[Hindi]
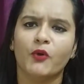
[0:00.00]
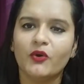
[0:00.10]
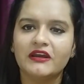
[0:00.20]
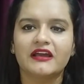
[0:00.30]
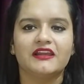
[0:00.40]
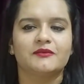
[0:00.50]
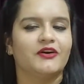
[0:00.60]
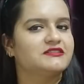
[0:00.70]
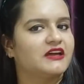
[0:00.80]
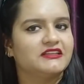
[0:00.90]
बोल्ड कलर
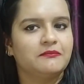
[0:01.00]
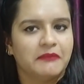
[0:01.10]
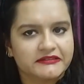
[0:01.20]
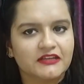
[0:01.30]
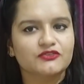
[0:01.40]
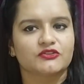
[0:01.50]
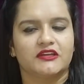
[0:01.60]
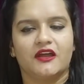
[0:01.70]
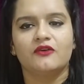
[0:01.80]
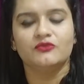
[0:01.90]
बहुत ज़्यादा पसंद होते
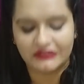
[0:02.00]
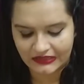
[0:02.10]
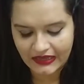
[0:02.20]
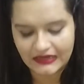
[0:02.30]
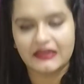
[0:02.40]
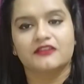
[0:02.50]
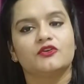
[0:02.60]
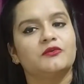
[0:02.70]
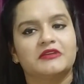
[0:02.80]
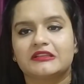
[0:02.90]
हैं ना उनके लिए
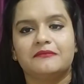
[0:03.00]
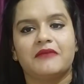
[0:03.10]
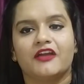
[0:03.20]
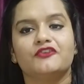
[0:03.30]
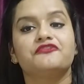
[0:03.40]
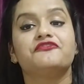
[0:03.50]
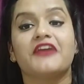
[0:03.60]
तो मतलब मानो